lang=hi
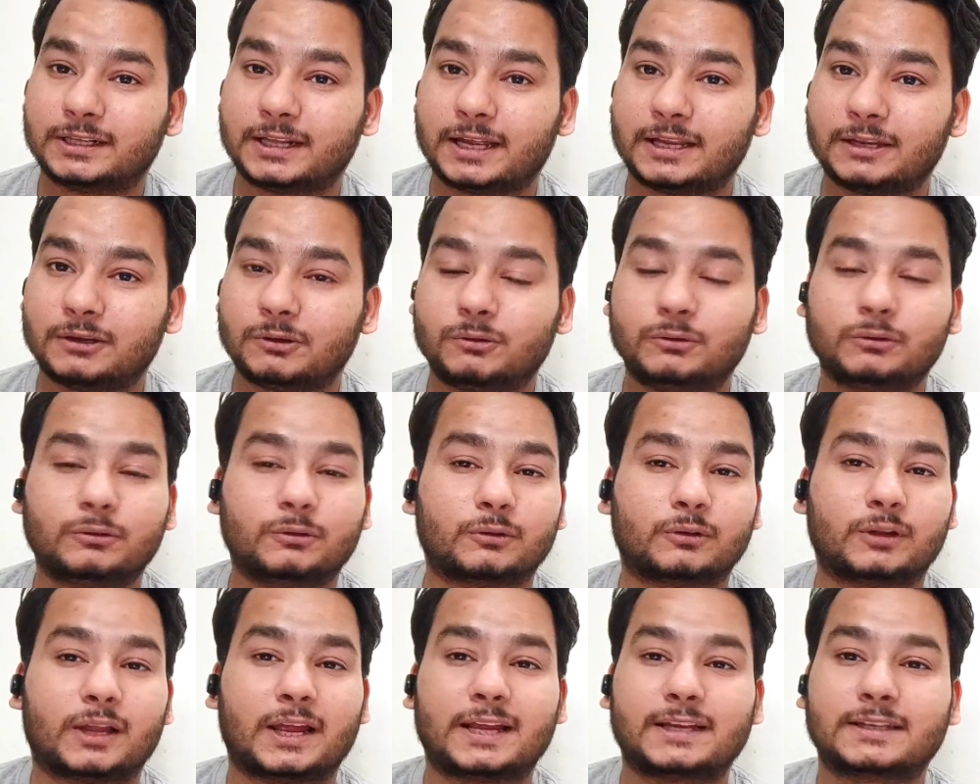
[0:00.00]
आई हो तो
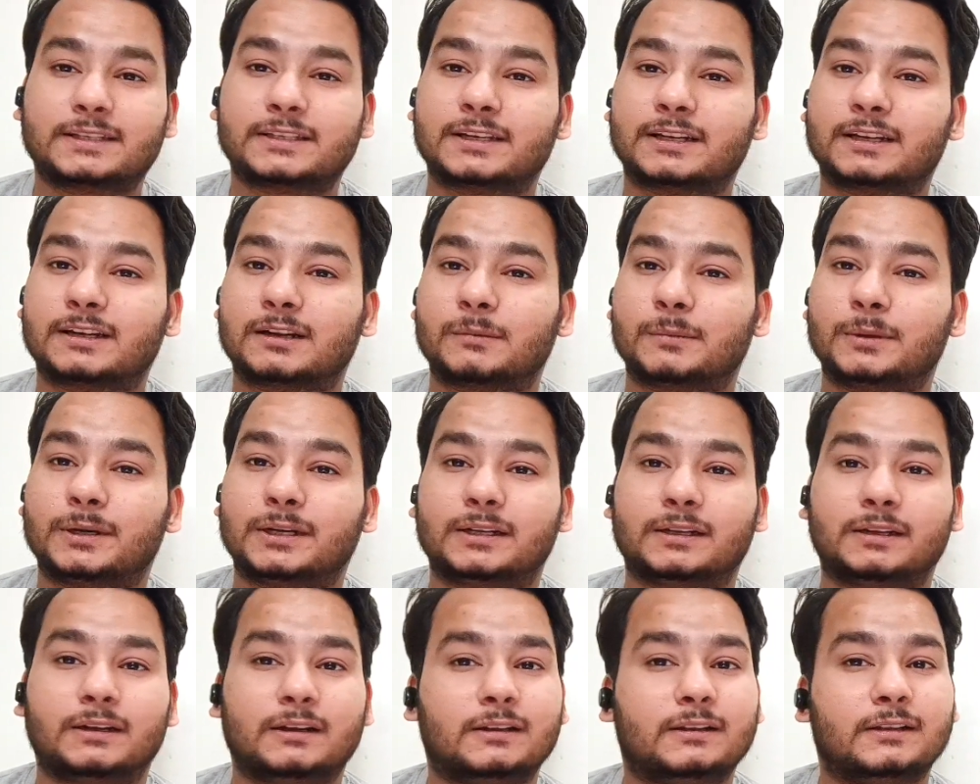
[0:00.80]
लाइक शेयर कमेंट
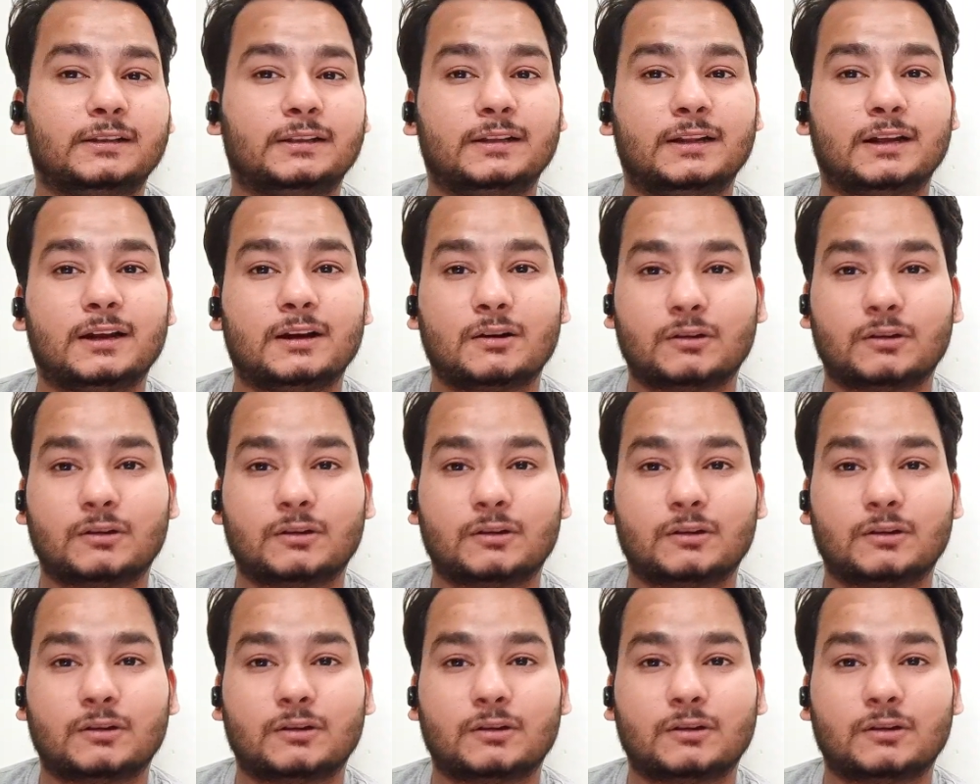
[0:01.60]
कर देना